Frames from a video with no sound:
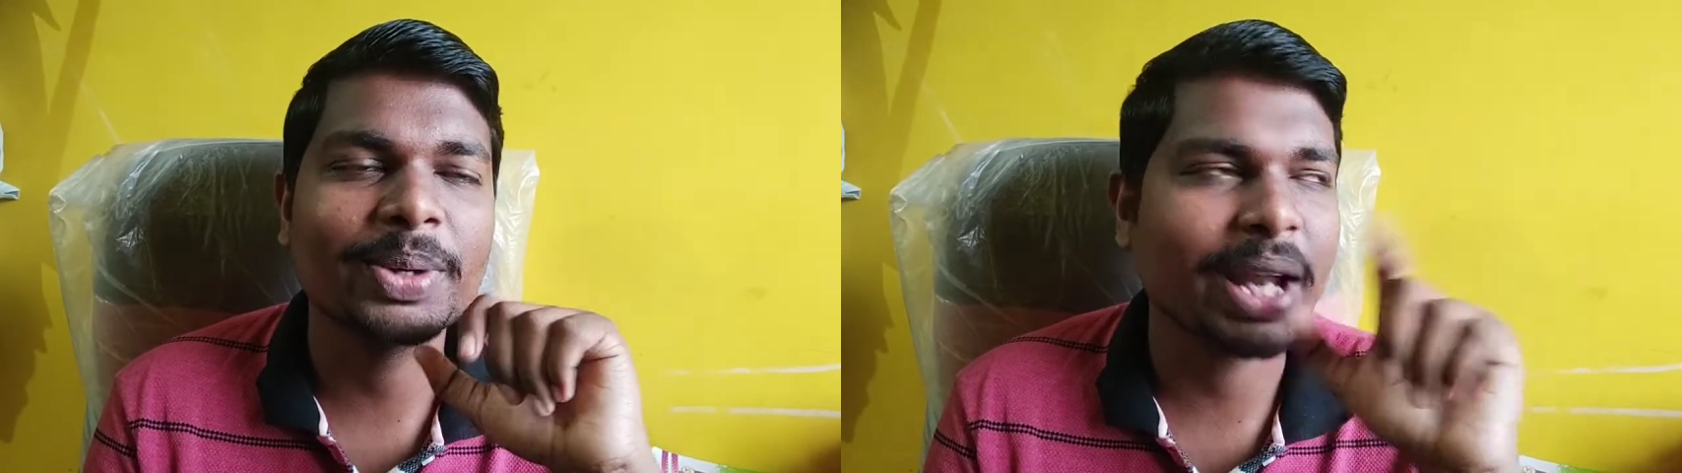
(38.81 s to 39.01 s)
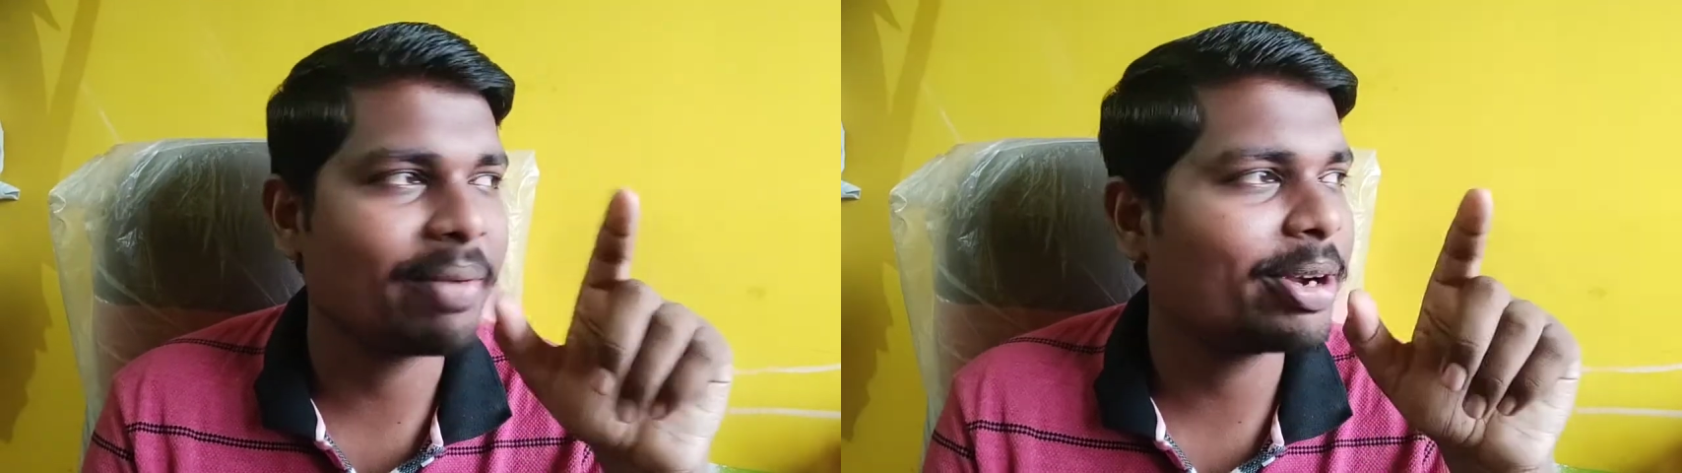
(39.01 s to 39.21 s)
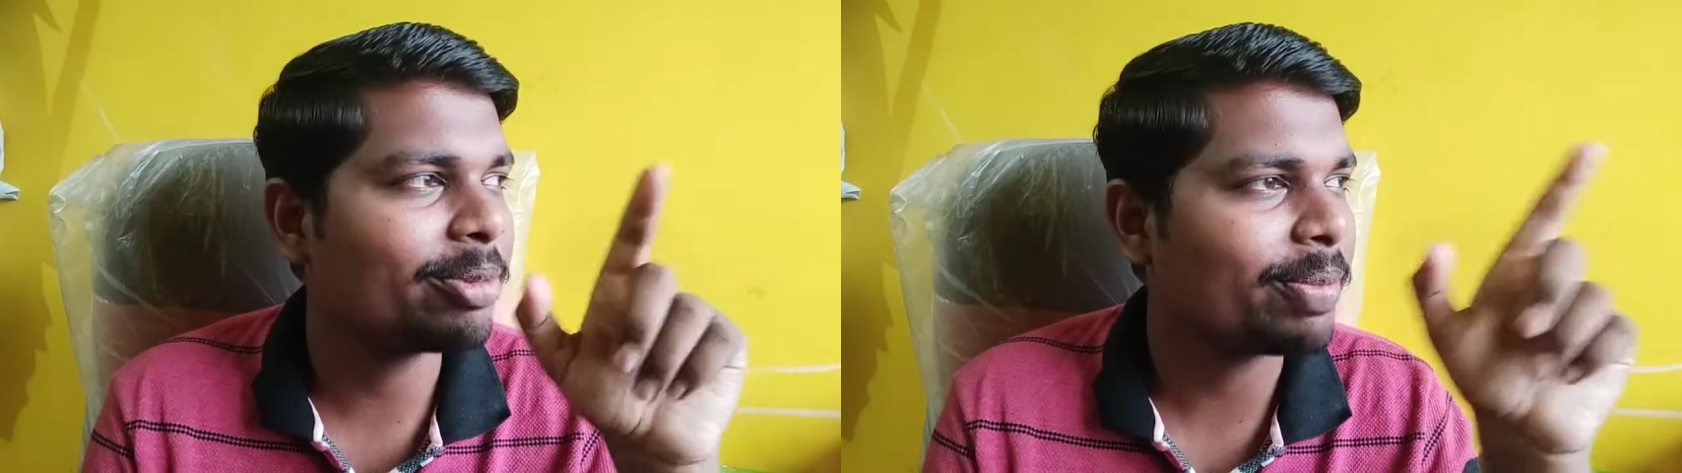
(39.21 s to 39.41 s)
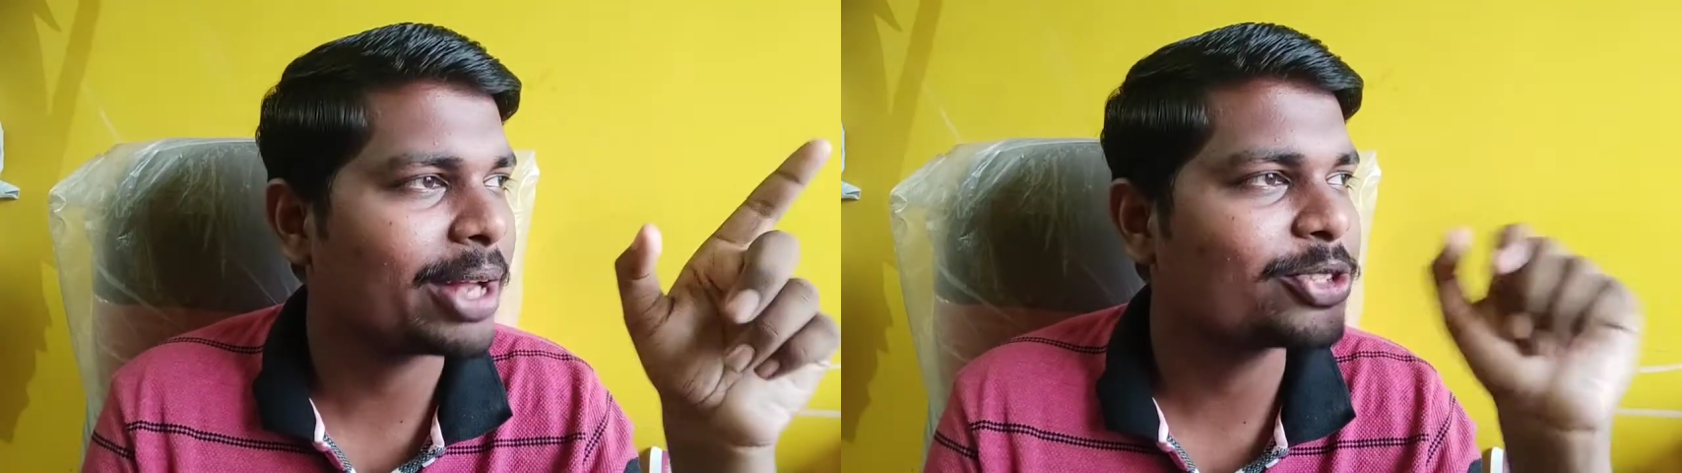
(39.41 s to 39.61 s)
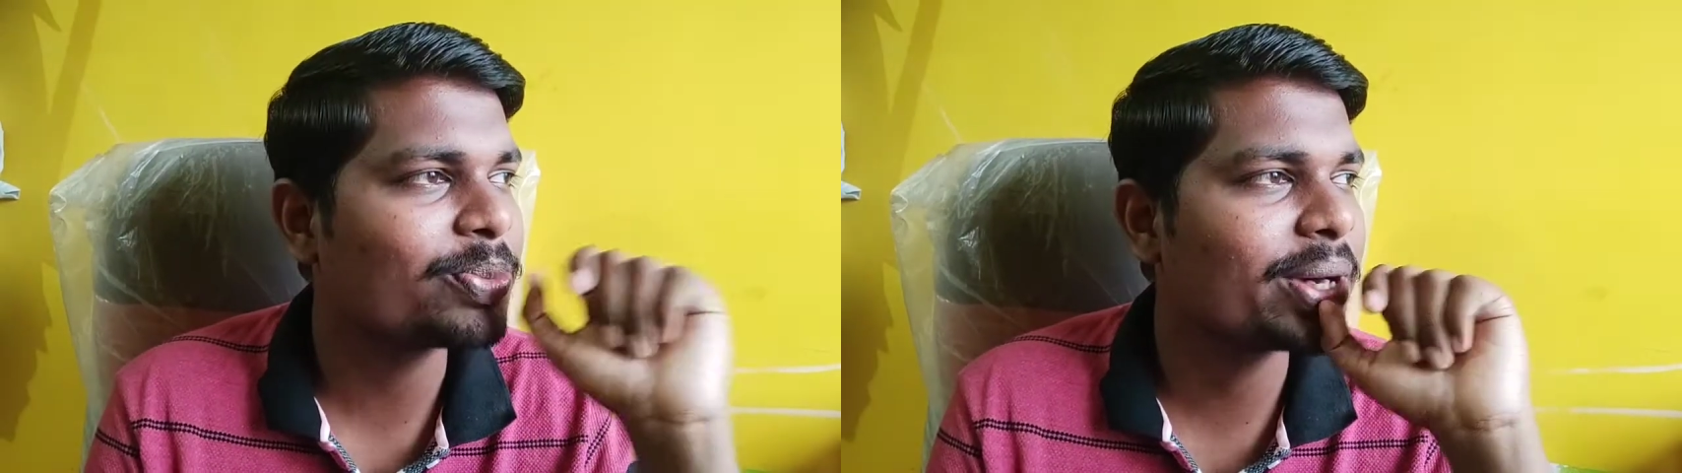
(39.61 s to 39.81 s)
क्लाइमेट में
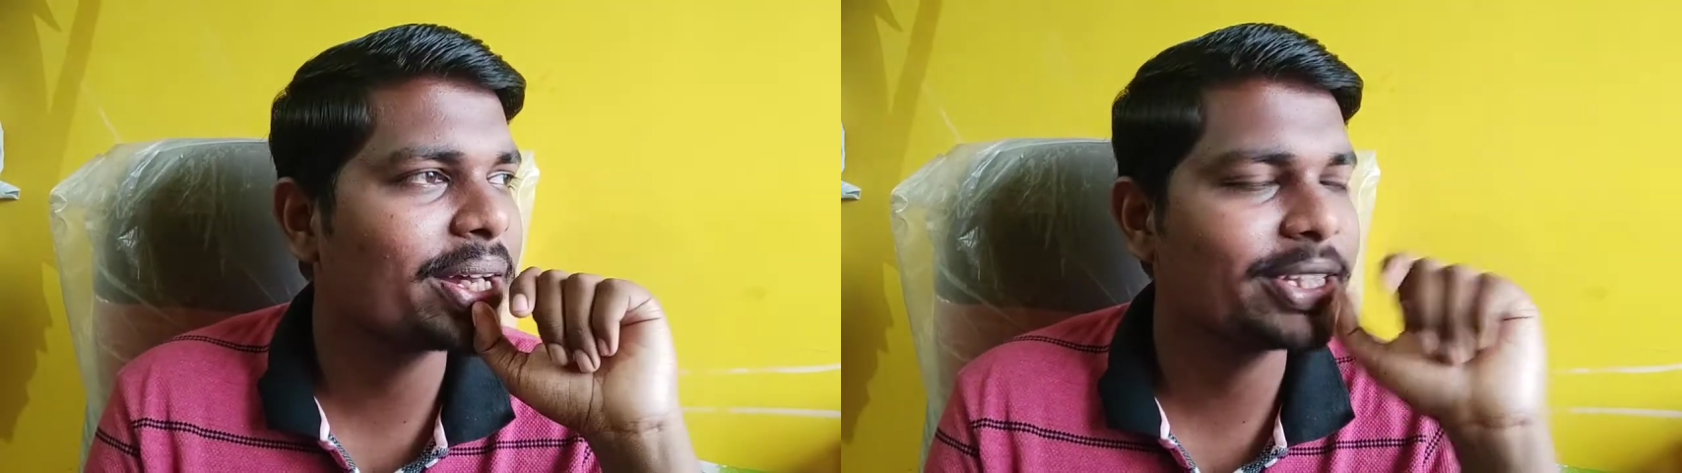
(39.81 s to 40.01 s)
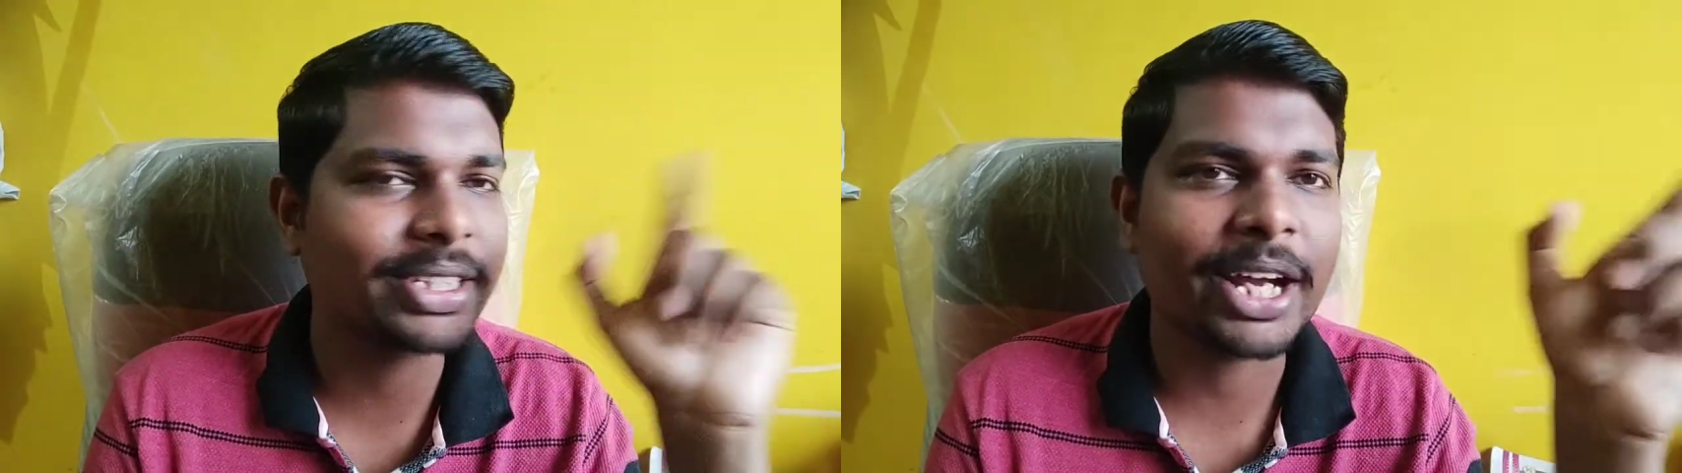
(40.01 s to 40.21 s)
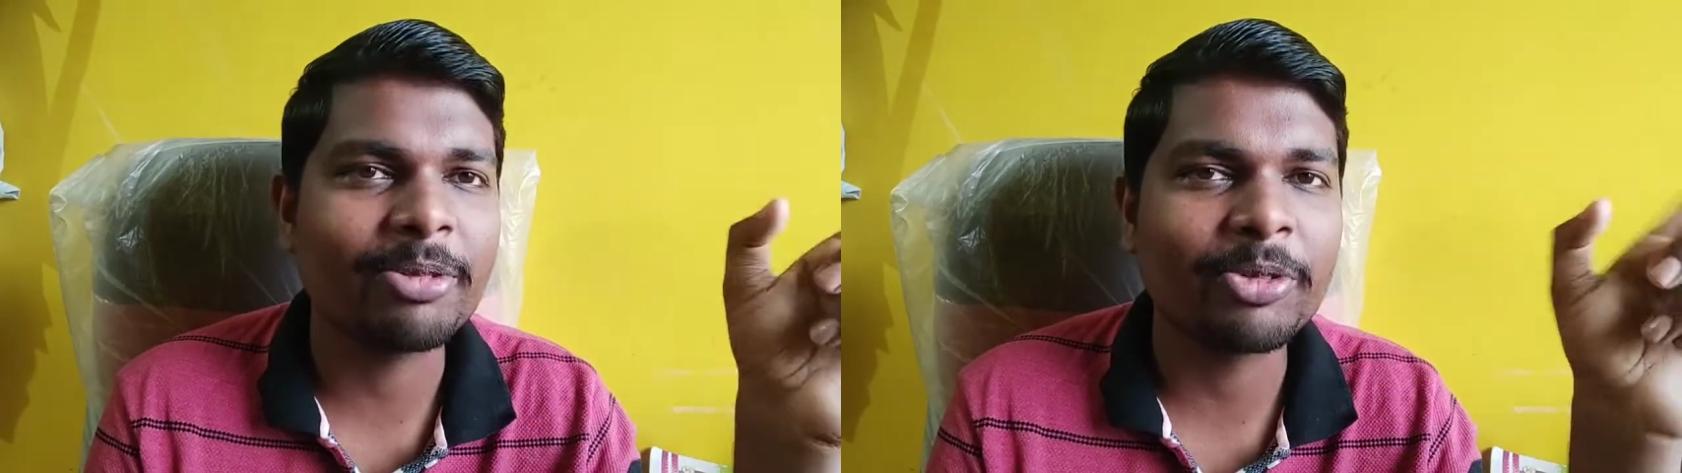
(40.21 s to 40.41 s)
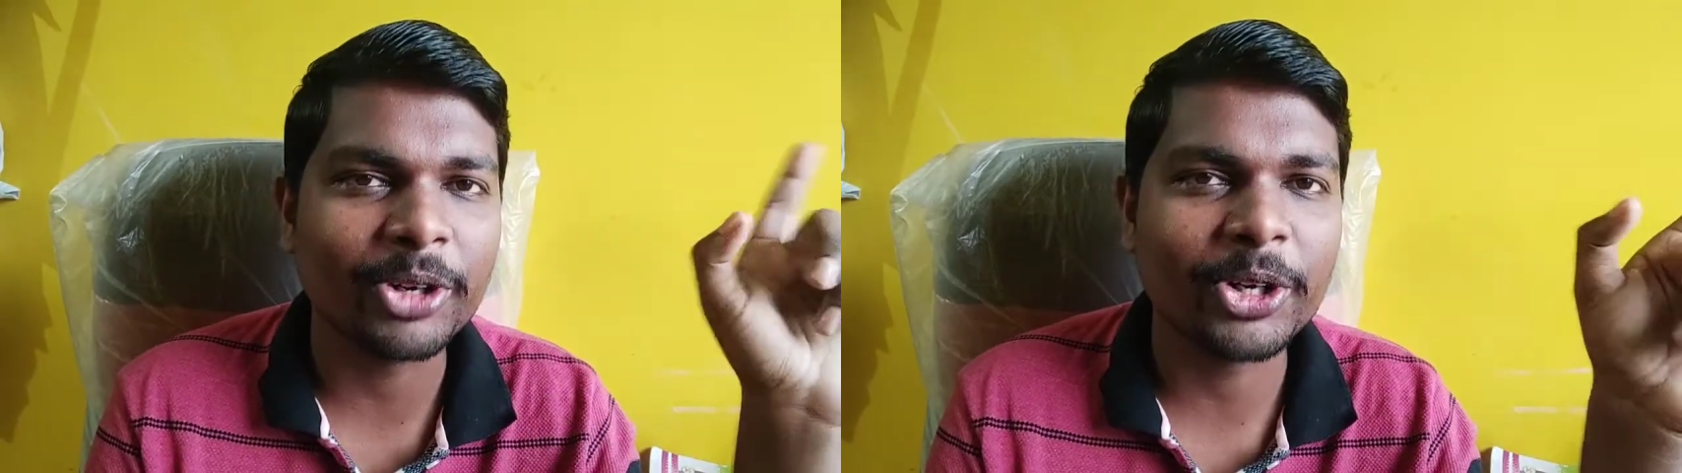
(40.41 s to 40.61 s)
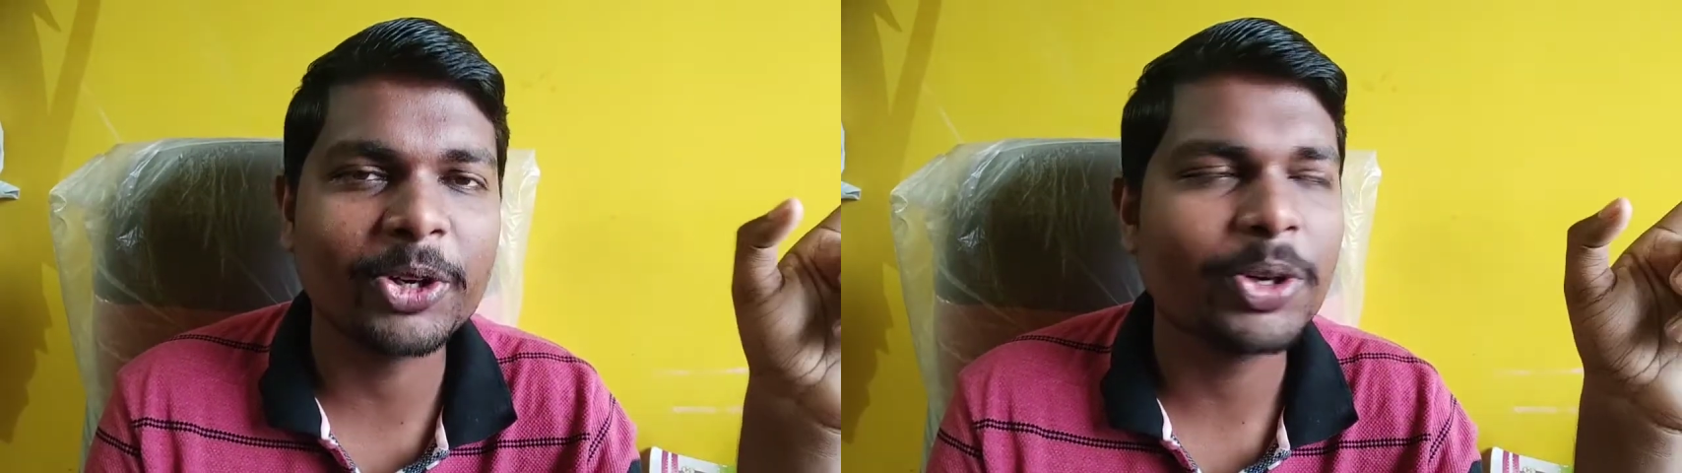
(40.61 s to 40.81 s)
बाजू में है इस साइड में
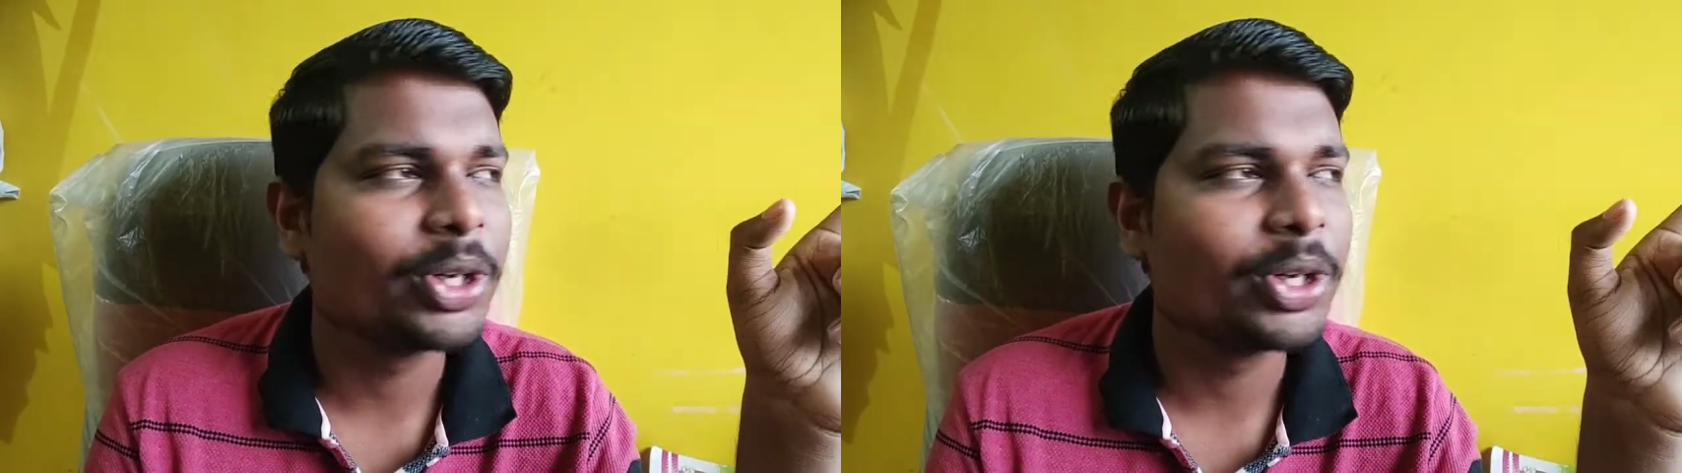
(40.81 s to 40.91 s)
विंडो